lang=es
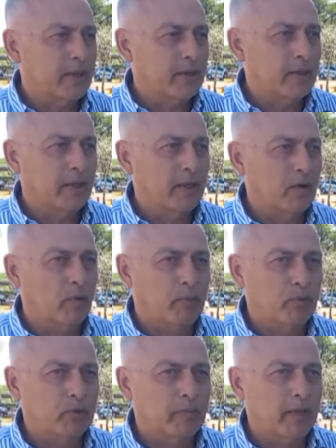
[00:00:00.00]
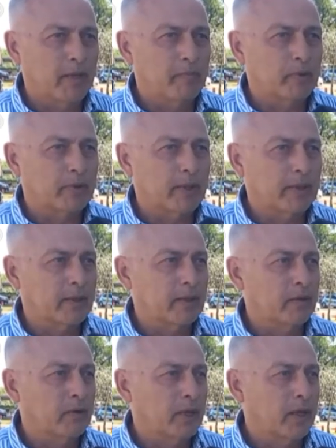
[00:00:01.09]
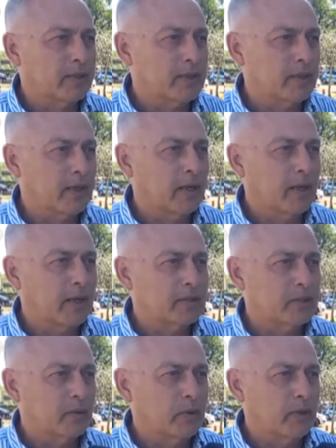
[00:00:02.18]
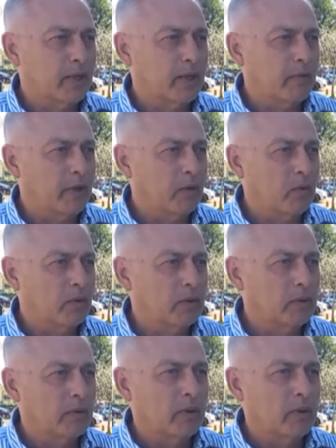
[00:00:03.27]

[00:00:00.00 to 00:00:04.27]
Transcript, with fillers: este, los puntos más importantes, lo que hace a seguridad del vehículo.